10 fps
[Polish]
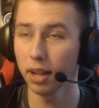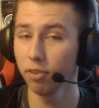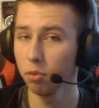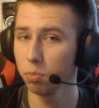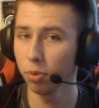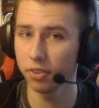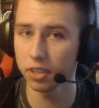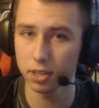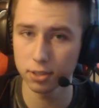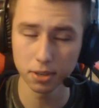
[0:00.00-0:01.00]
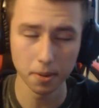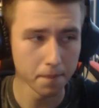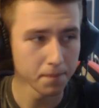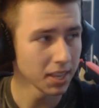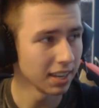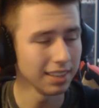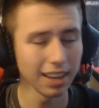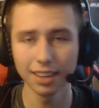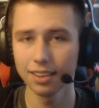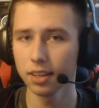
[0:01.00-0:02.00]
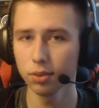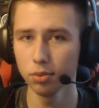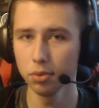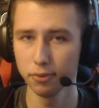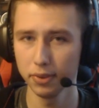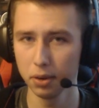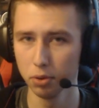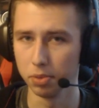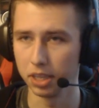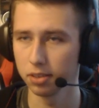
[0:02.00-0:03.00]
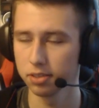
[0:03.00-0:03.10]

łatwiej mi powiedzieć, jakich gatunków nie lubię.